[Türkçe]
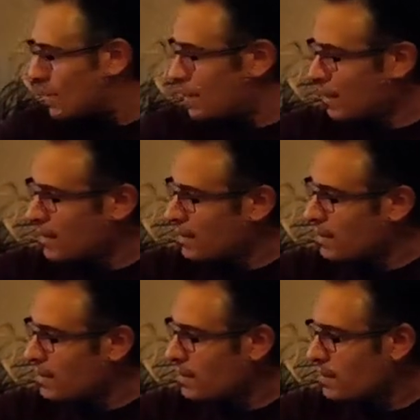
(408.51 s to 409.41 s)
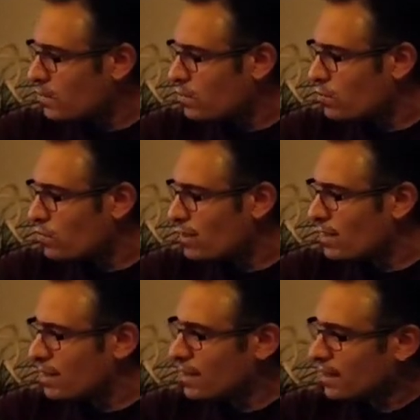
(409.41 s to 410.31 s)
Bir tane deniz kabuğumuz var.
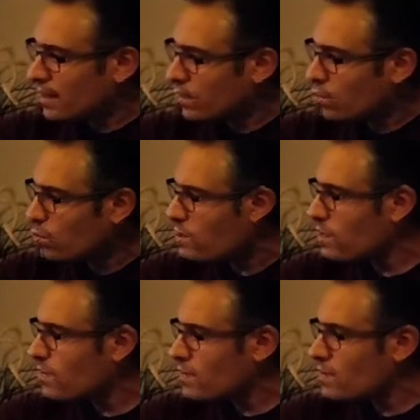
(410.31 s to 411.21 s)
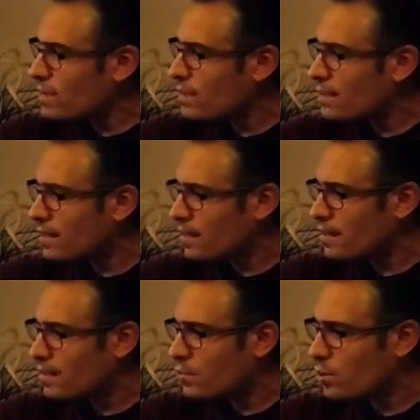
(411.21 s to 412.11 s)
Geri kalan tüm kısımları bitkilere ayırdım.